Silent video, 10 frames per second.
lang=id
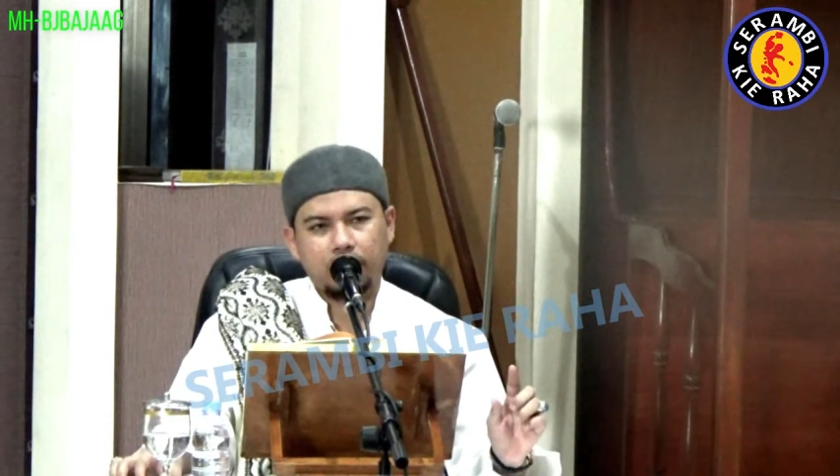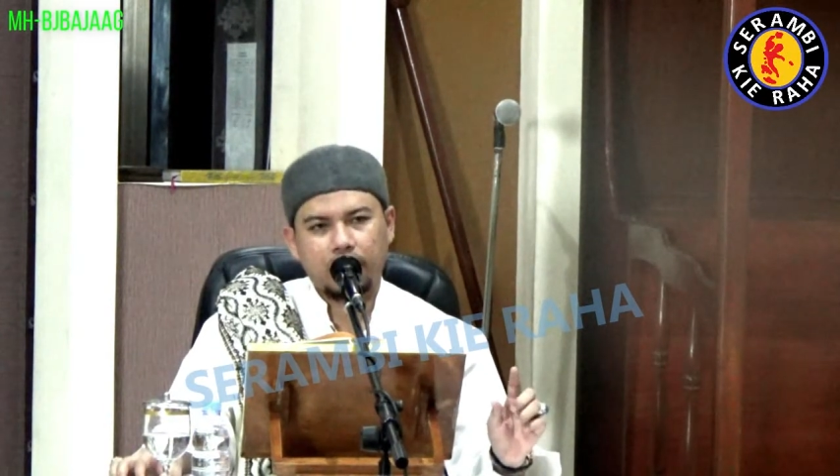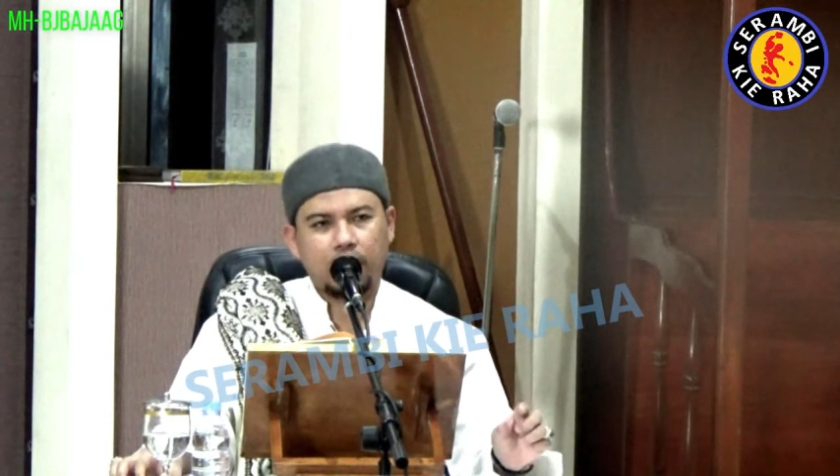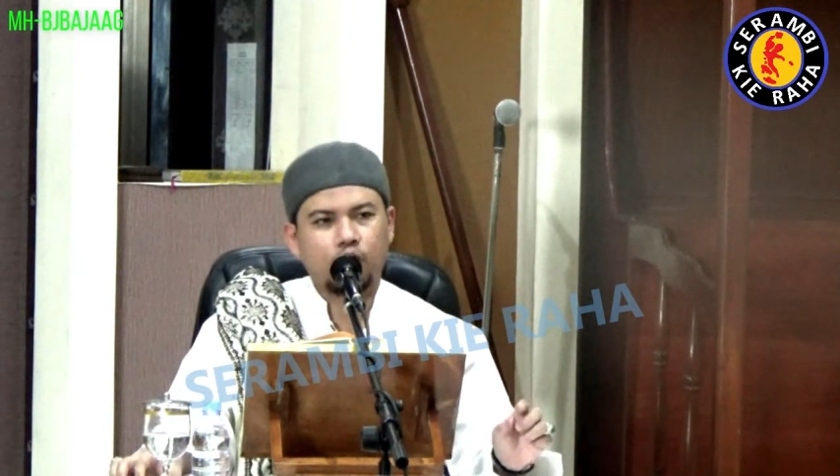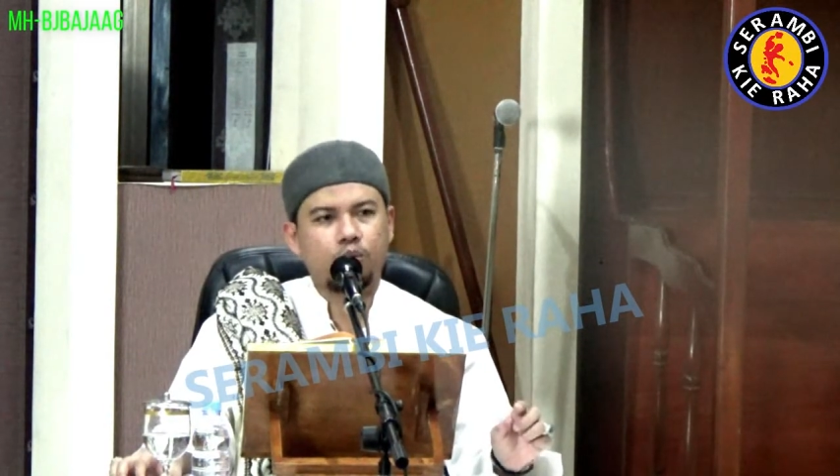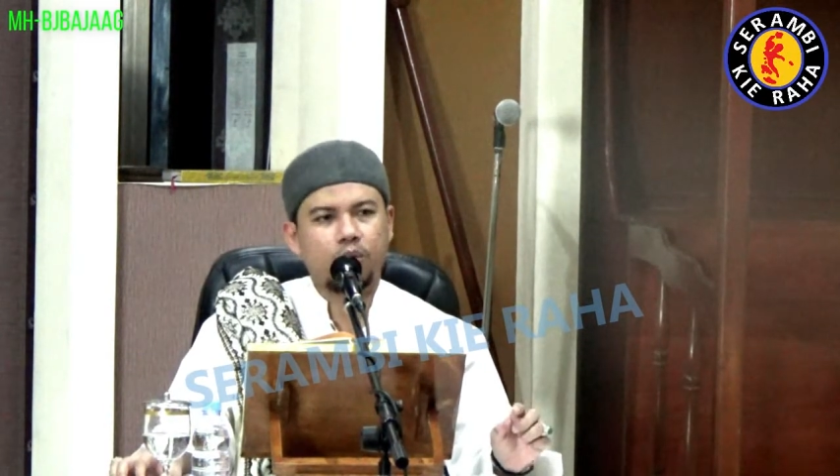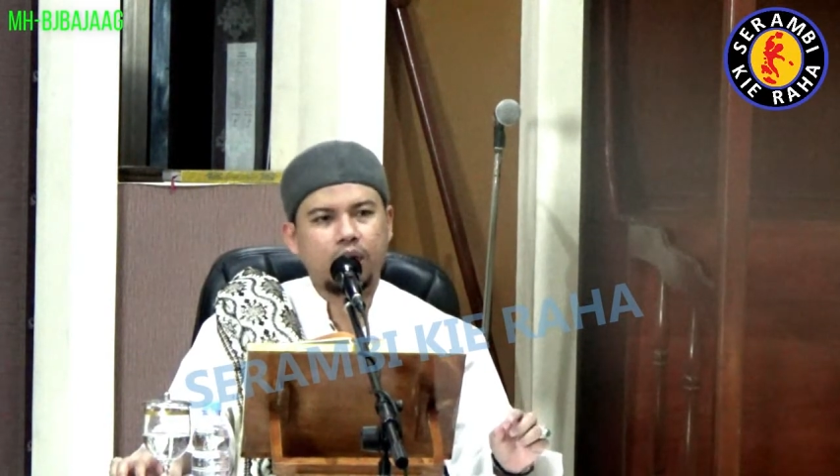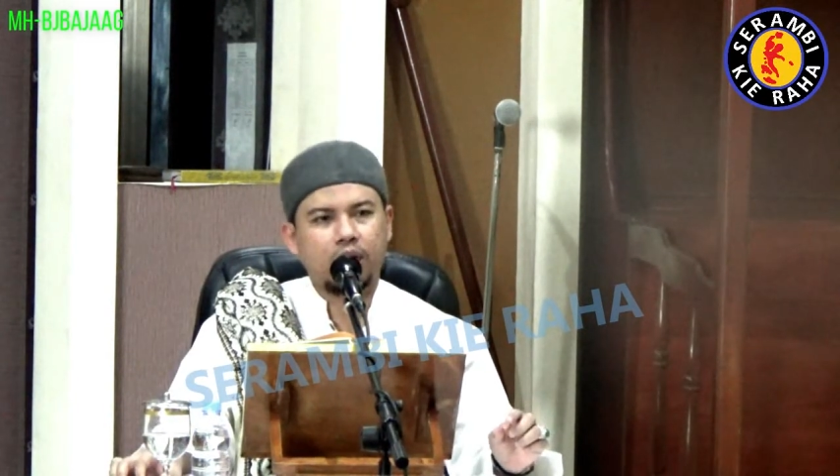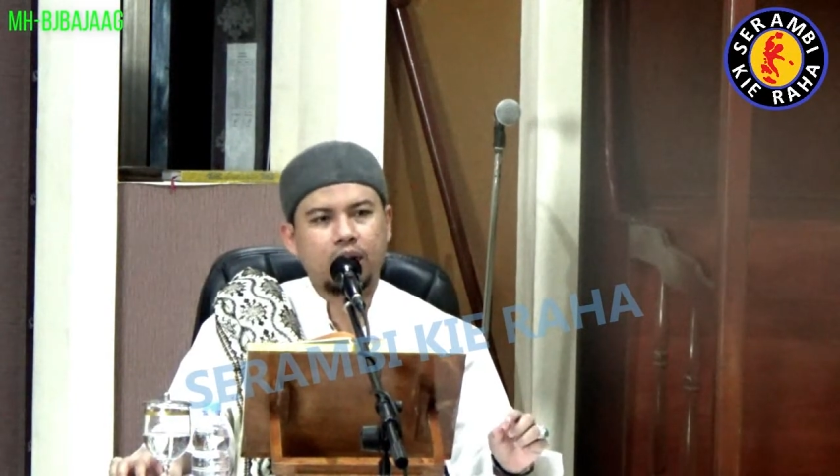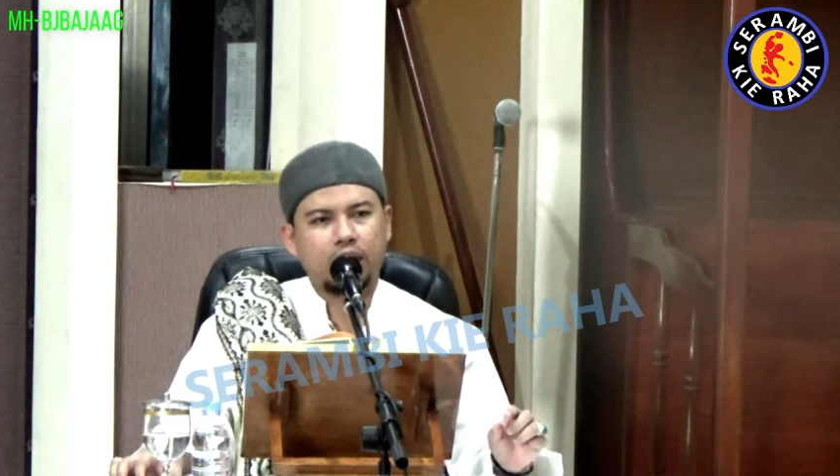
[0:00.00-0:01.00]

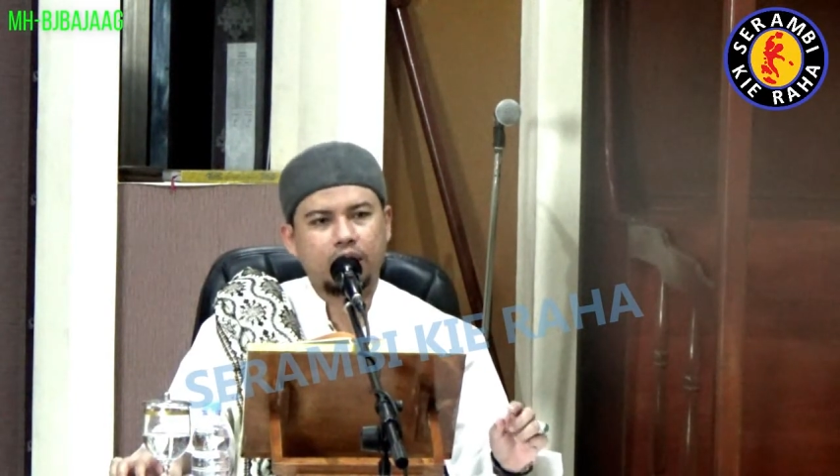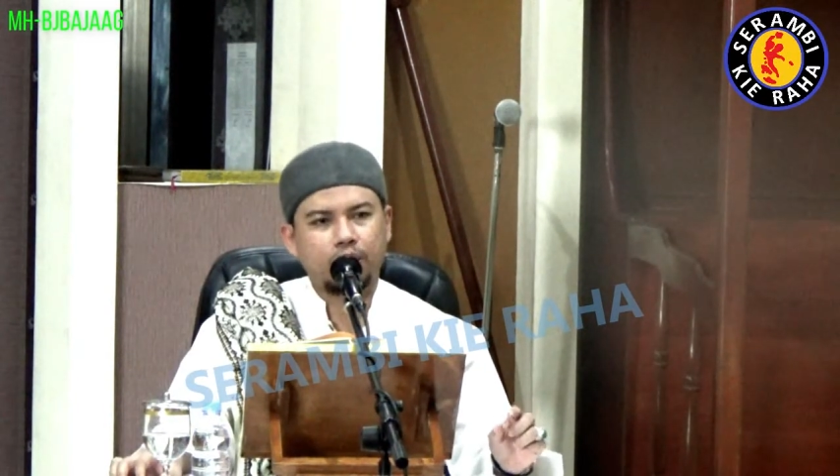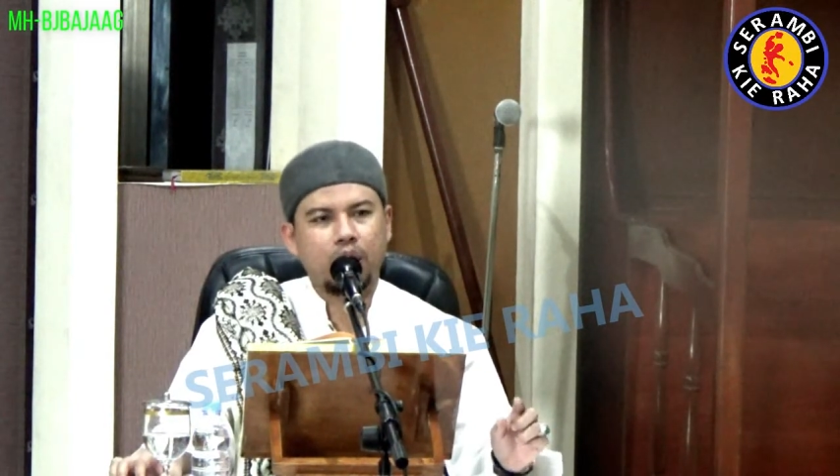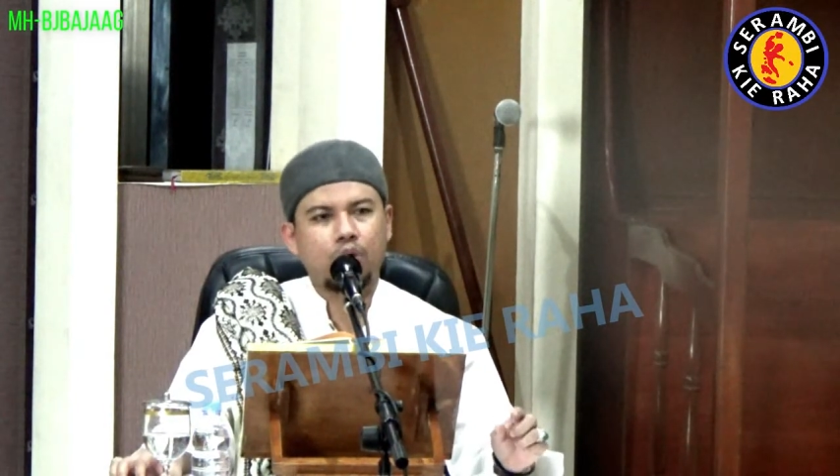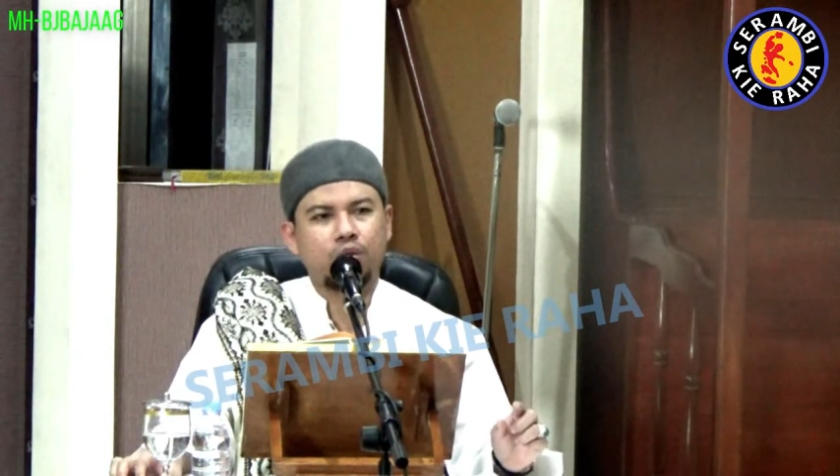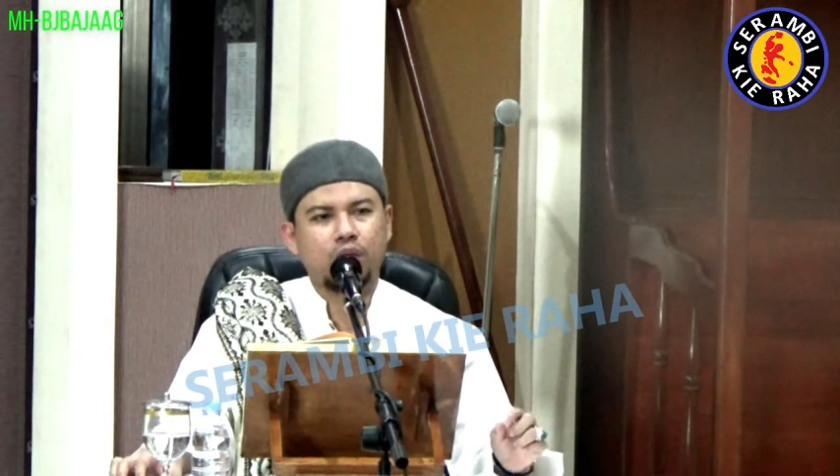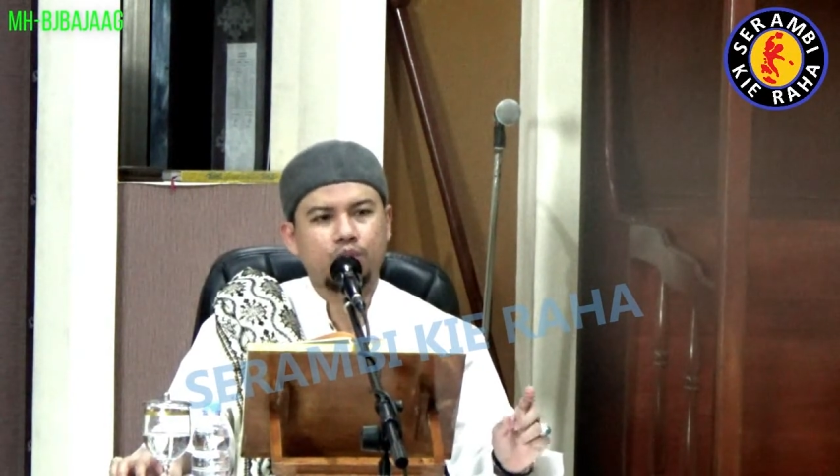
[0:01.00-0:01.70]
aroma baunya